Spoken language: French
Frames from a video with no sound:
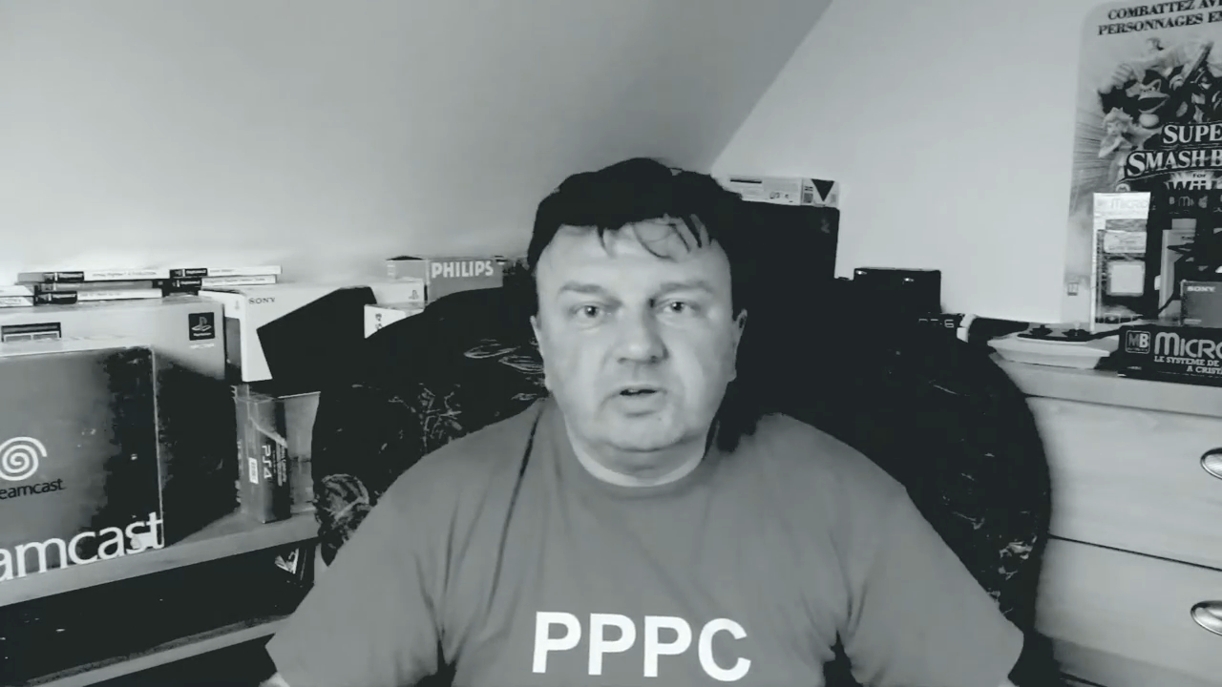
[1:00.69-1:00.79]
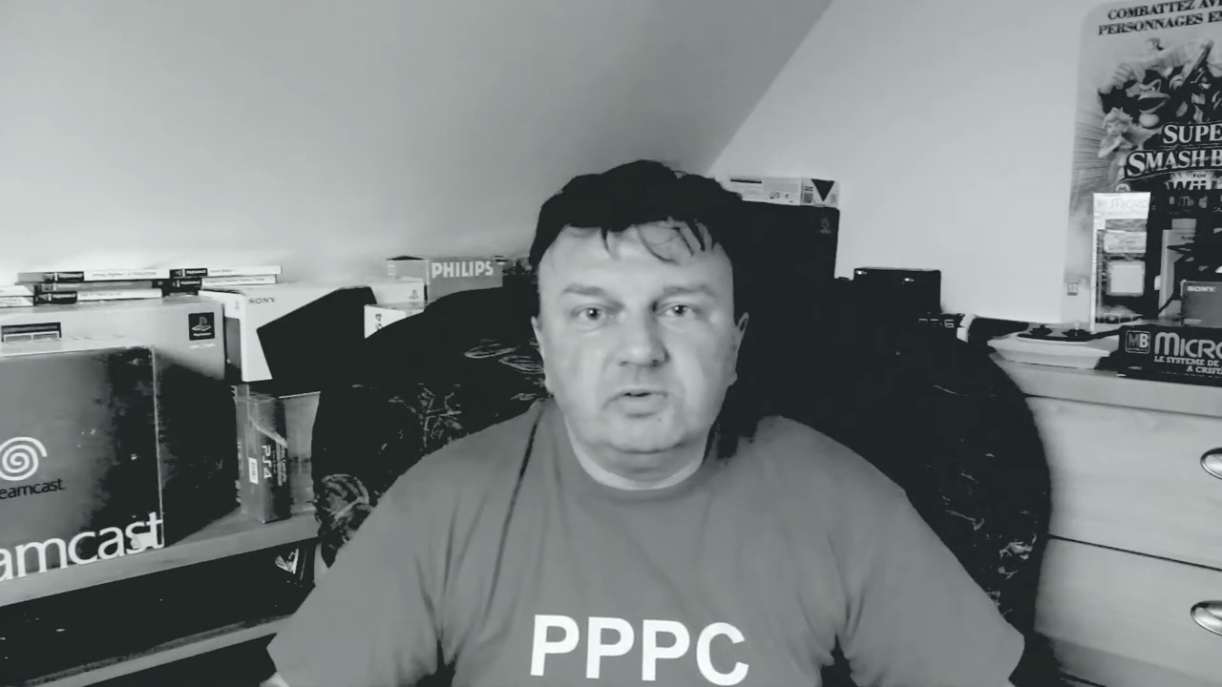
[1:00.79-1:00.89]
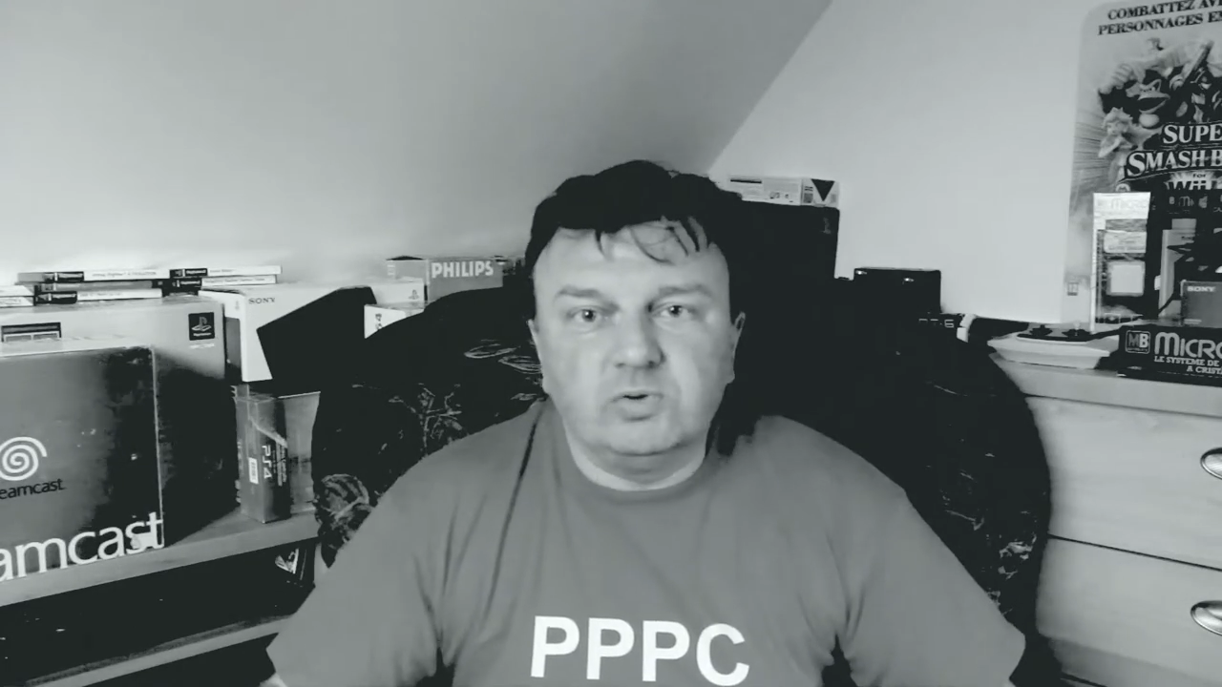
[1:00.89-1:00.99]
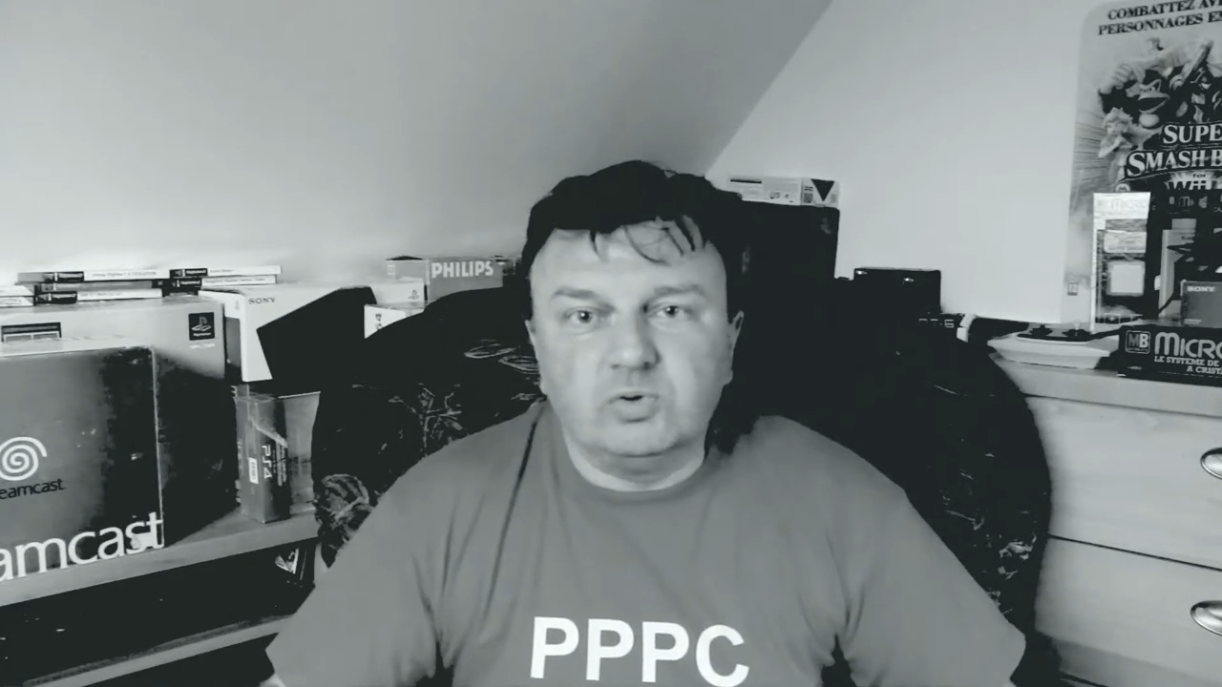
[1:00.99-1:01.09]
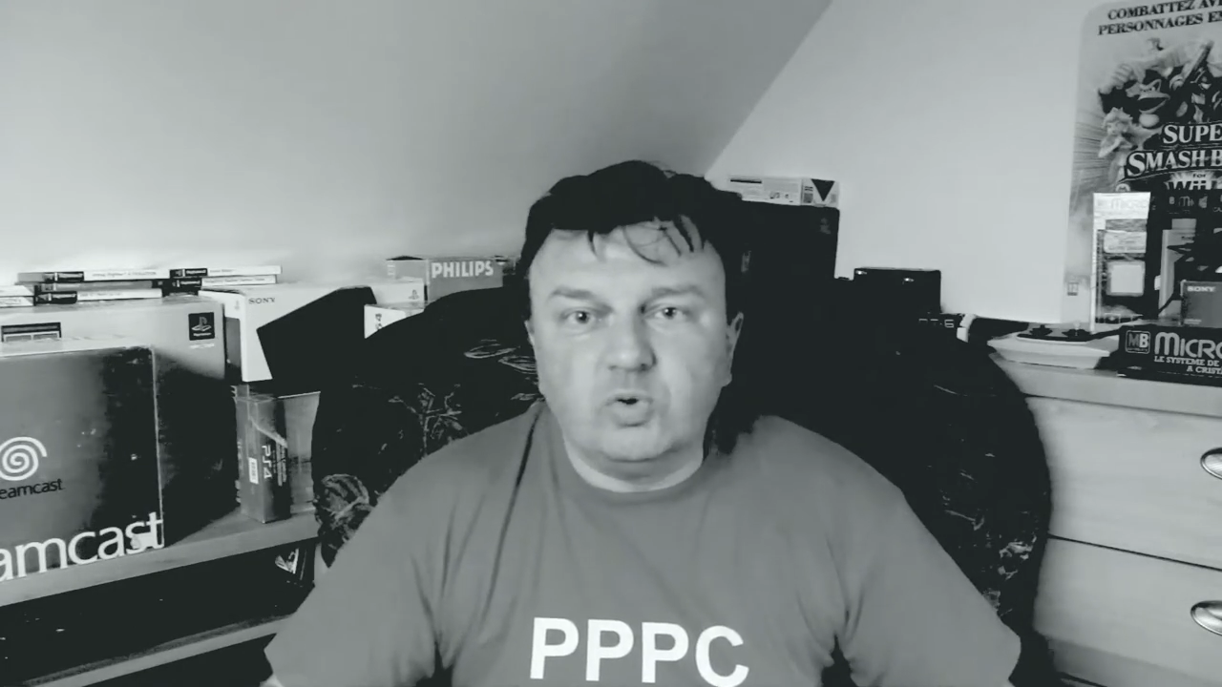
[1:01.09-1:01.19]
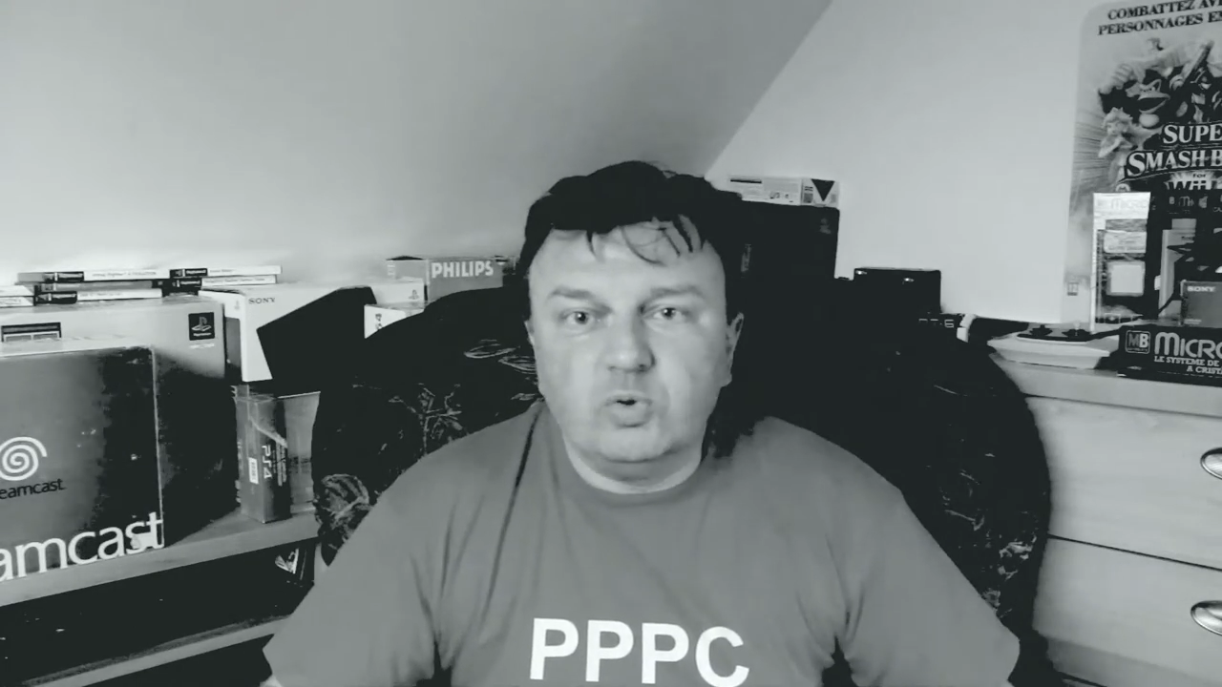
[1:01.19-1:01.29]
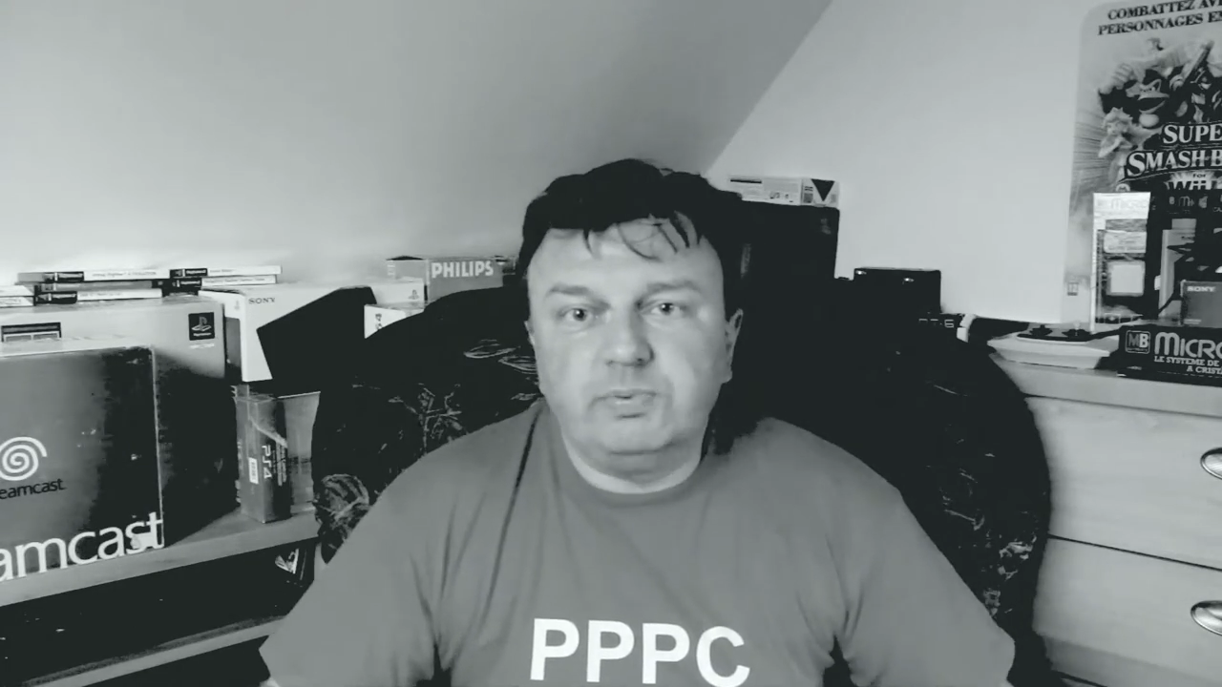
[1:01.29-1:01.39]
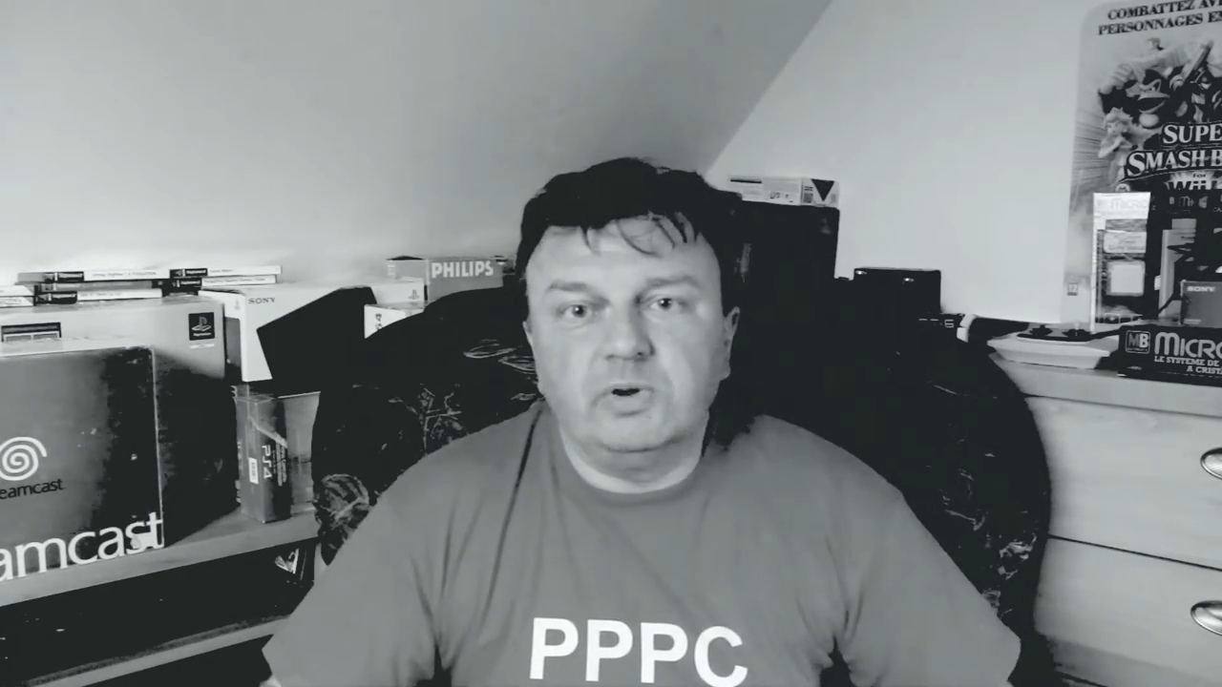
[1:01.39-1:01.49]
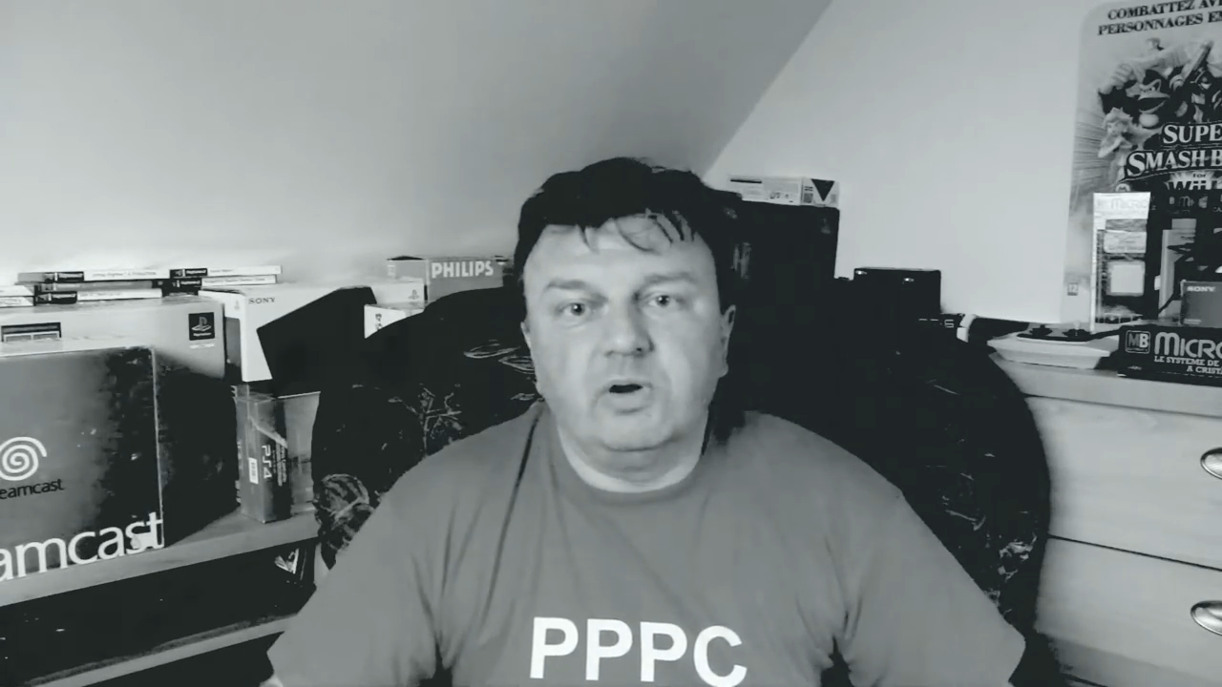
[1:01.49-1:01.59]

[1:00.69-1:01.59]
sur le groupe